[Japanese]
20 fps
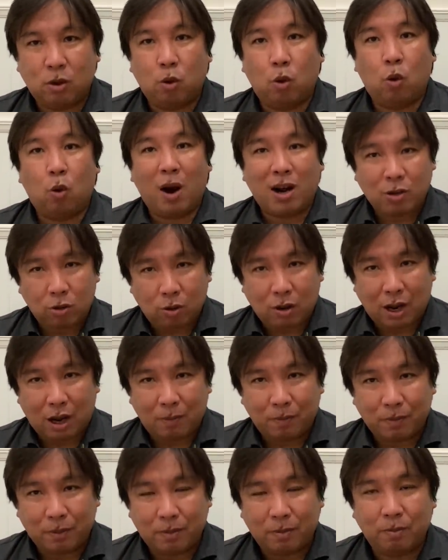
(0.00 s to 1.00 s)
終わるのか、
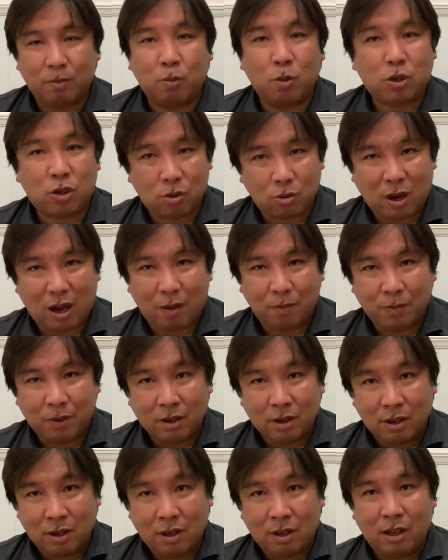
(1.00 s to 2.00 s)
もしくは、
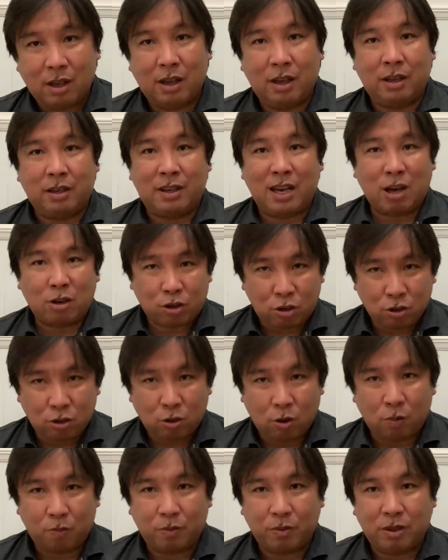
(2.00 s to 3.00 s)
えー、逆襲
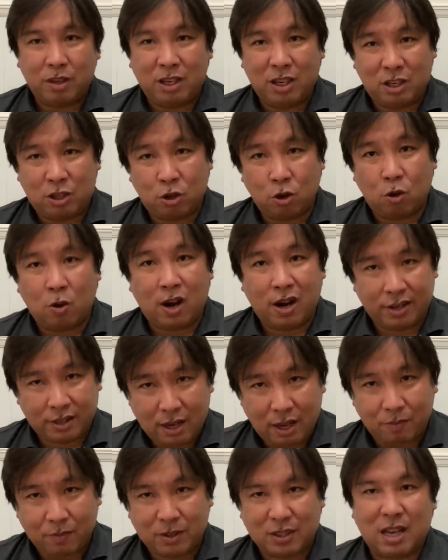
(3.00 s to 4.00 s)
の1勝を挙
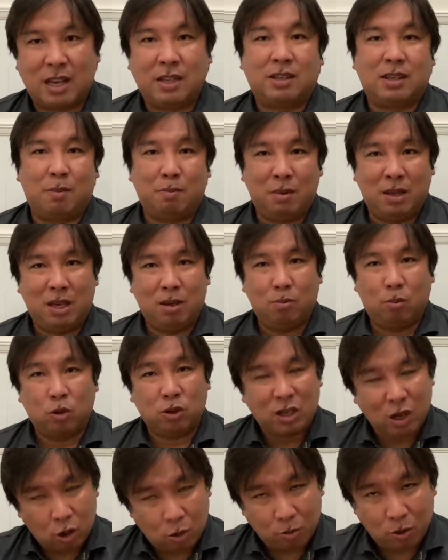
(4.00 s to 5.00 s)
げて3戦目にも
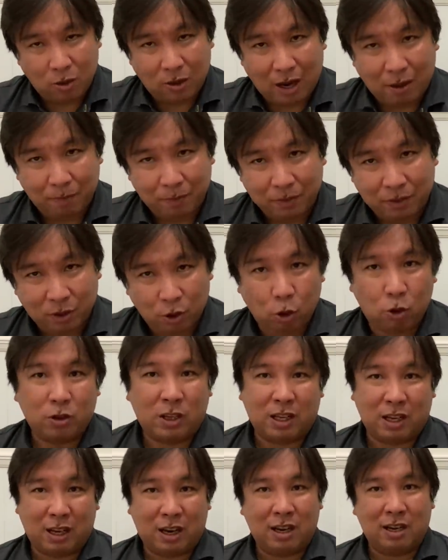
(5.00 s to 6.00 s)
つれ込むのか、どういう
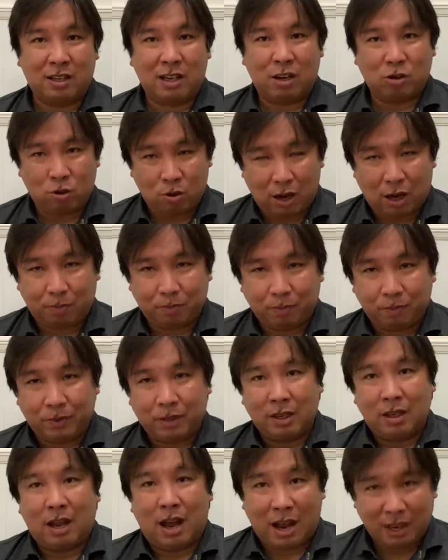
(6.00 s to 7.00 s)
戦いになるのか、
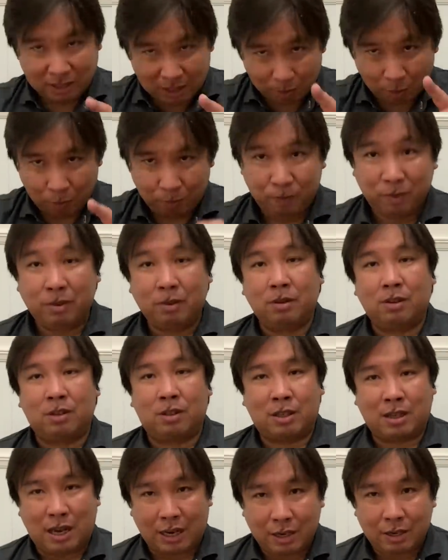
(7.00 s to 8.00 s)
明日も
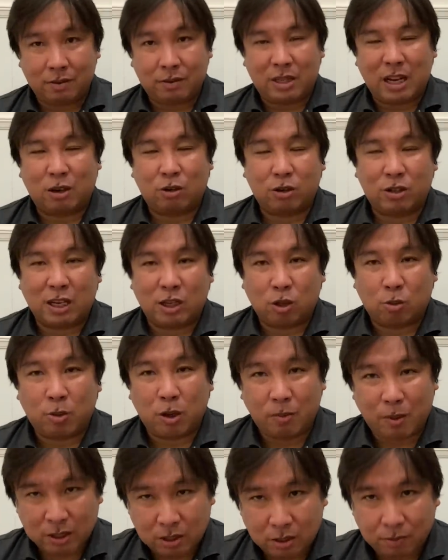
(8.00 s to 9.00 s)
しっかりチェックしたいと思い
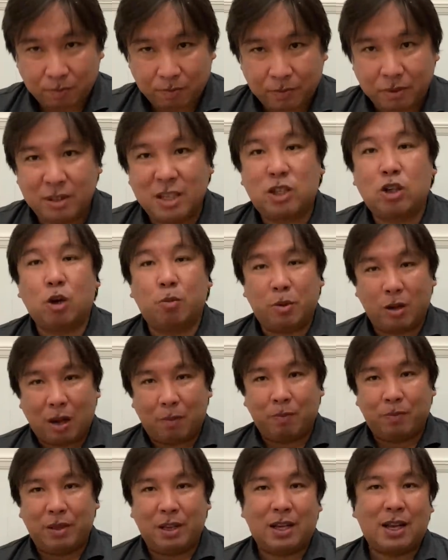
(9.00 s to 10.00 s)
ます。日曜日は
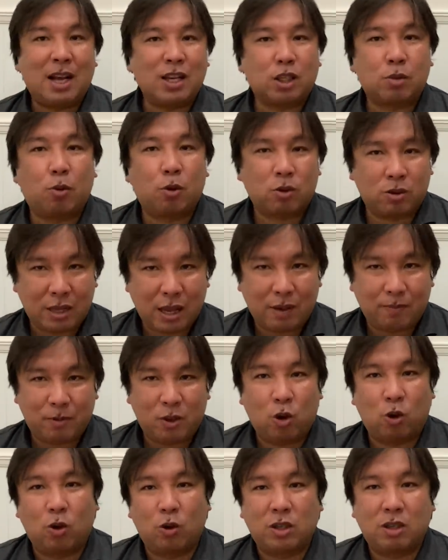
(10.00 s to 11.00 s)
日刊スポーツで
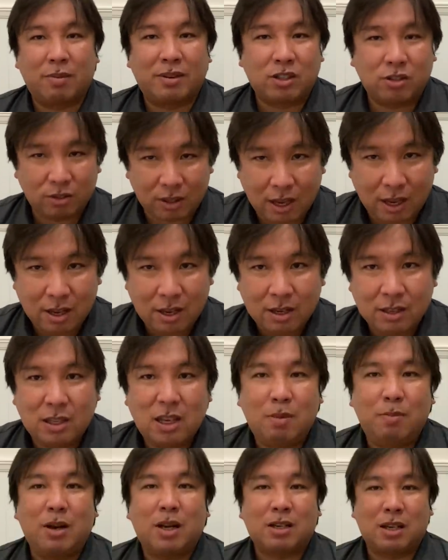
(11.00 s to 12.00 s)
評論しますんで、ぜ
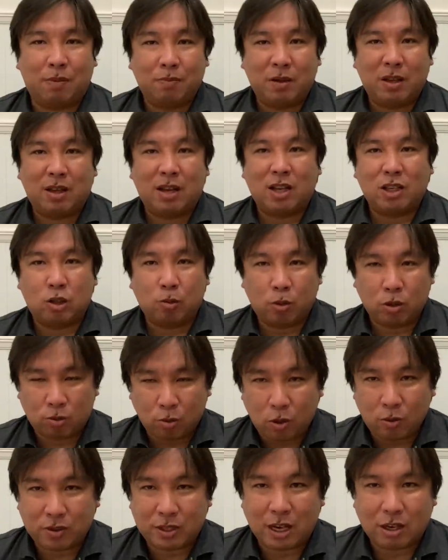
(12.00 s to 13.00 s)
ひ皆さん日刊スポーツ
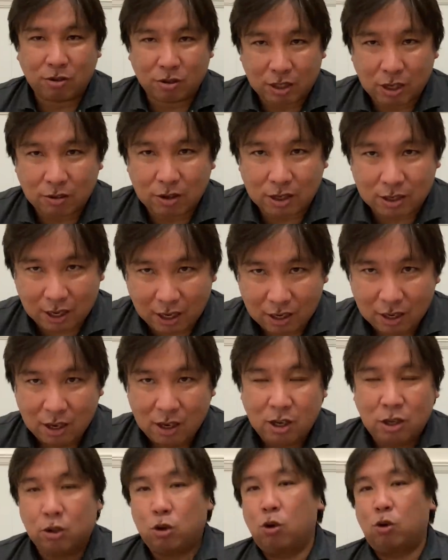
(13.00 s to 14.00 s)
もチェックしてください。
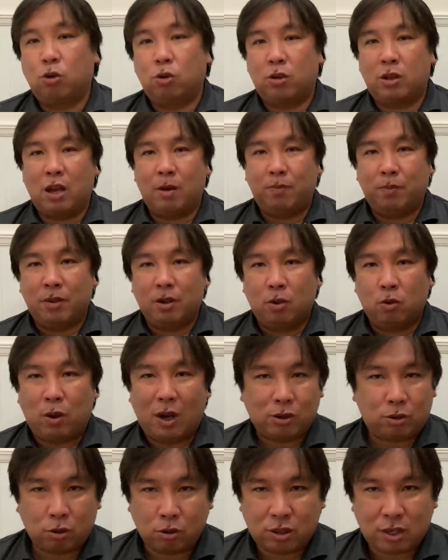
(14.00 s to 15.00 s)
ということで、
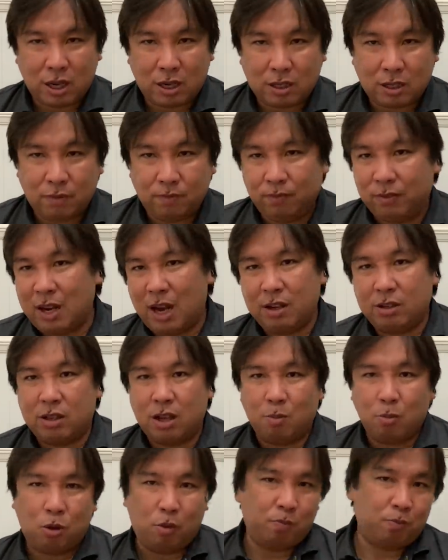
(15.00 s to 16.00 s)
ファーストステージ第2
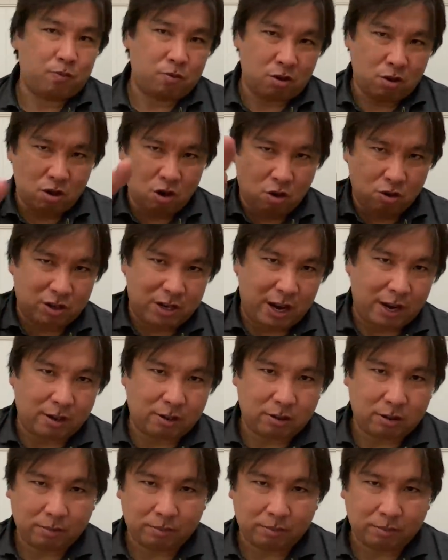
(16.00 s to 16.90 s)
戦も要チェック。